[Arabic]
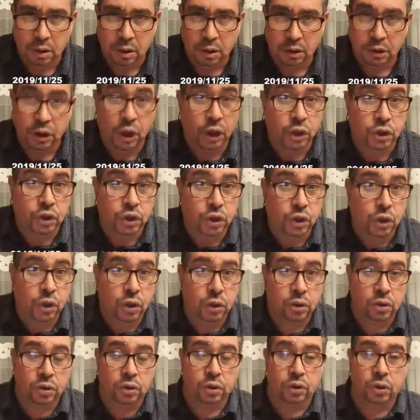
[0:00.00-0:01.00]
يحكي
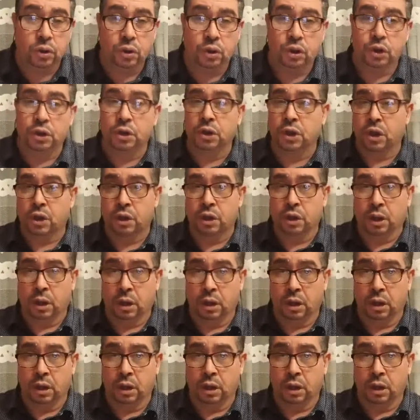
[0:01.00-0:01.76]
لك ينظر